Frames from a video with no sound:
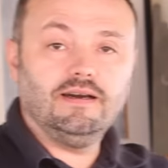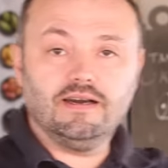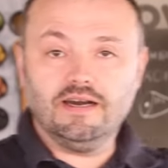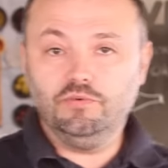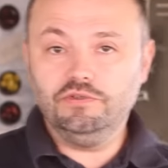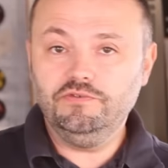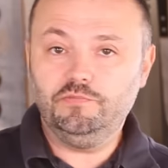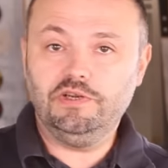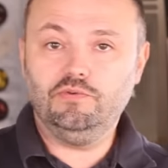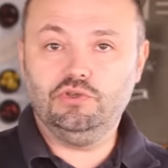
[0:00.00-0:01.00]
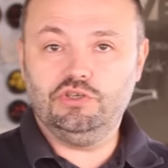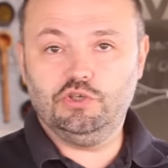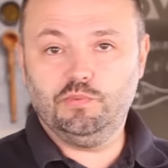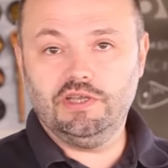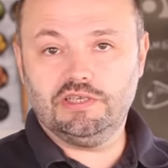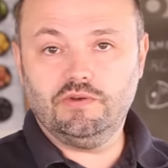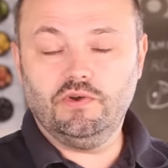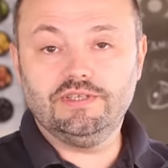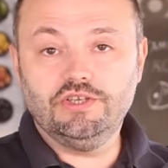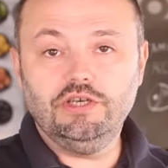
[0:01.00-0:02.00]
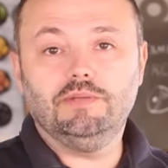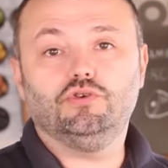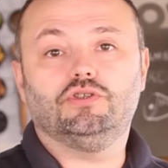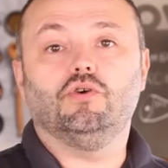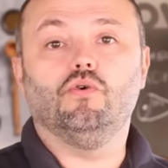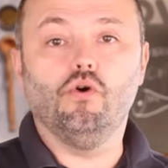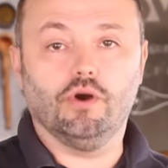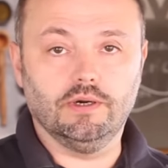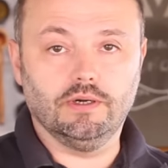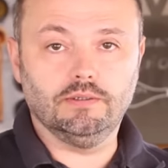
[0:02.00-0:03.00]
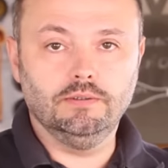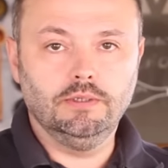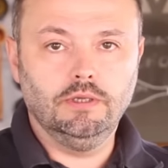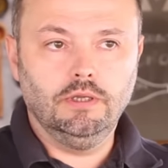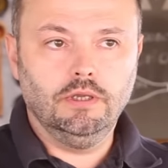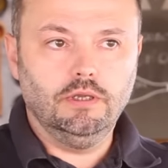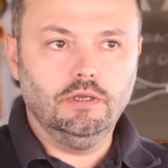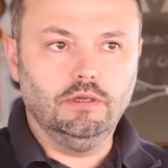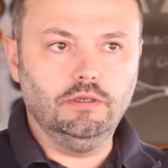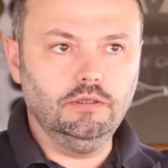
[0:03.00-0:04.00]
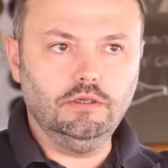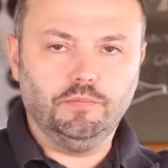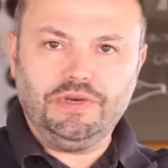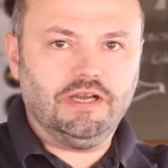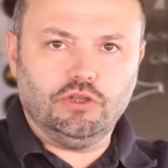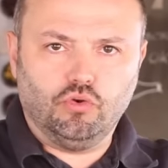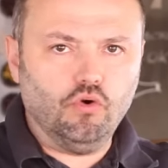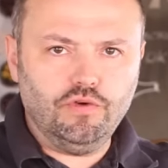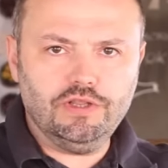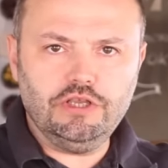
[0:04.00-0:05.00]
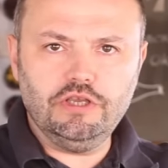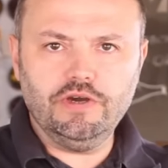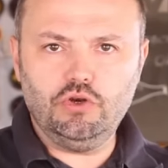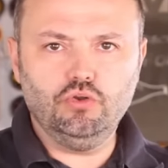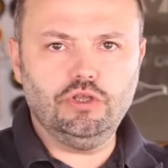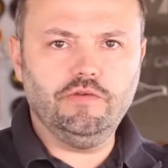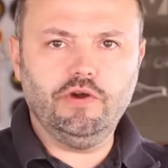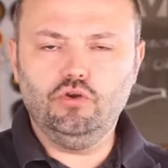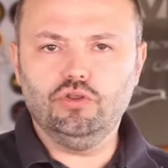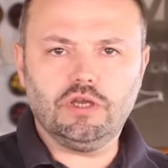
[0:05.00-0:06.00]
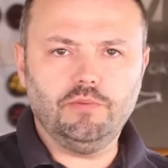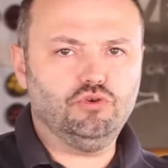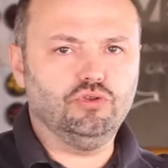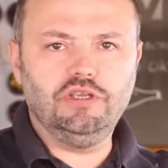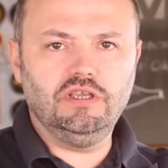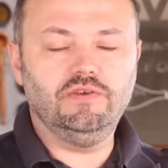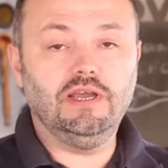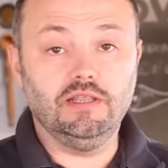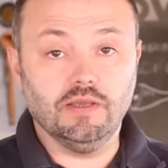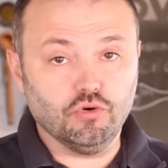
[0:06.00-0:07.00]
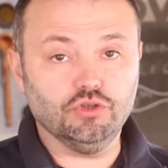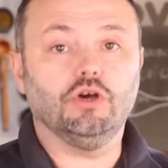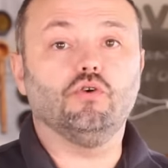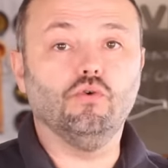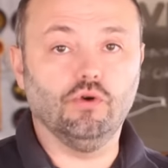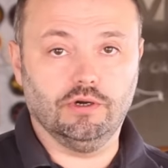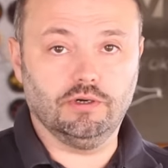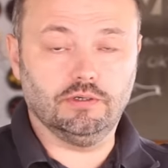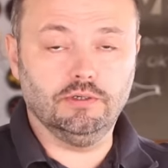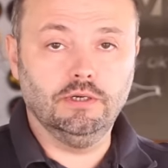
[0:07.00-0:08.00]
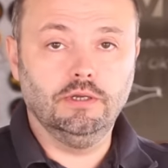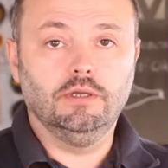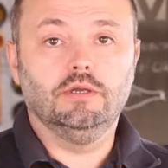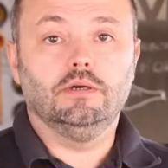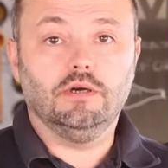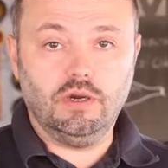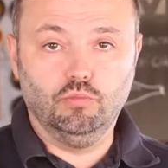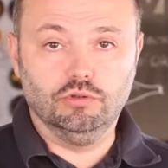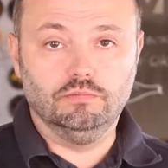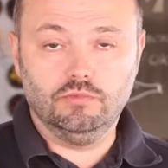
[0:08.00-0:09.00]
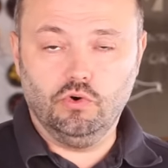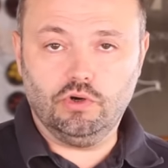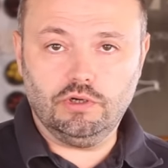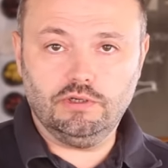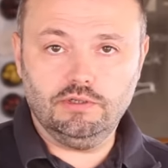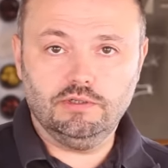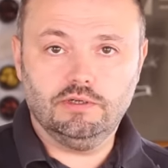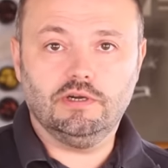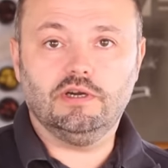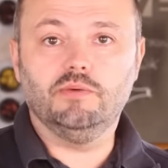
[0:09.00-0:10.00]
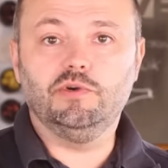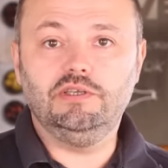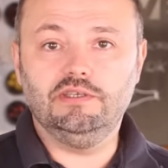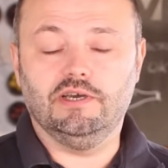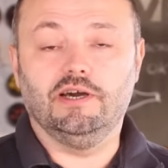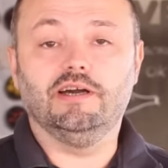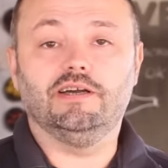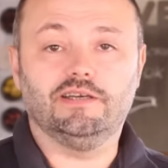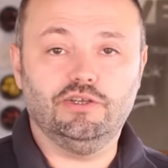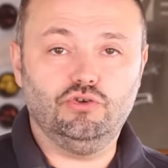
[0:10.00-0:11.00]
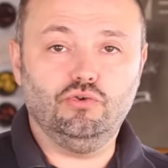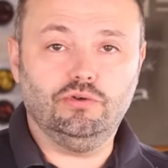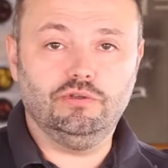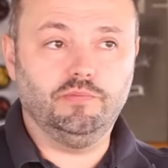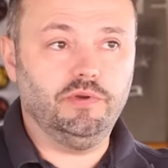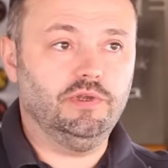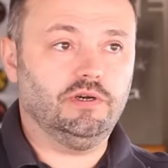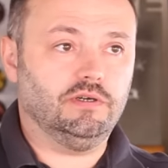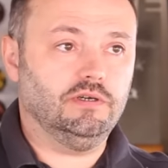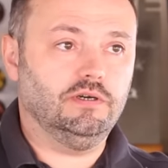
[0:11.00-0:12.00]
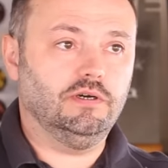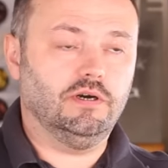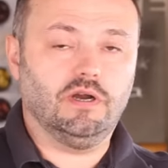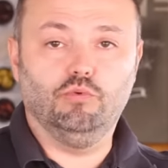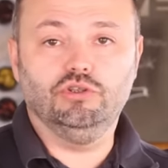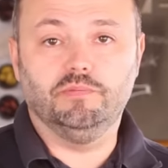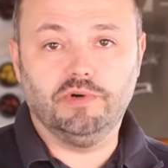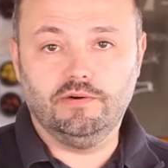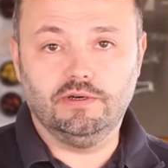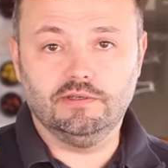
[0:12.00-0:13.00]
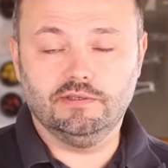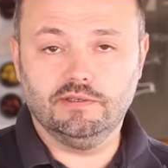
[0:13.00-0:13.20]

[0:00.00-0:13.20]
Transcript: Хамон в переводе с испанского означает просто окорок. Не приготовленный, не вареный, не вареный, копченый, не вяленый, просто окорок. Хамон – окорок, хамонита – окорочок. Например, э, хамон де пава